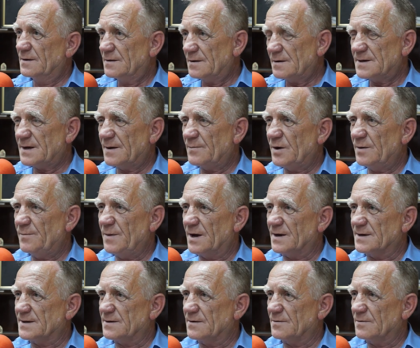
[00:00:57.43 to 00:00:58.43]
To samo i
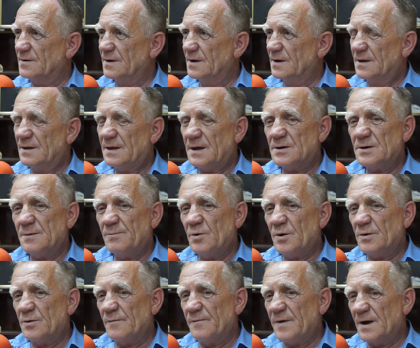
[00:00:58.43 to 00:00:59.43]
miasto. Także
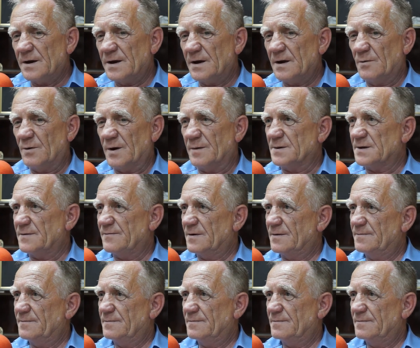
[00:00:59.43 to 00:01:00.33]
było to wielkie kłamstwo.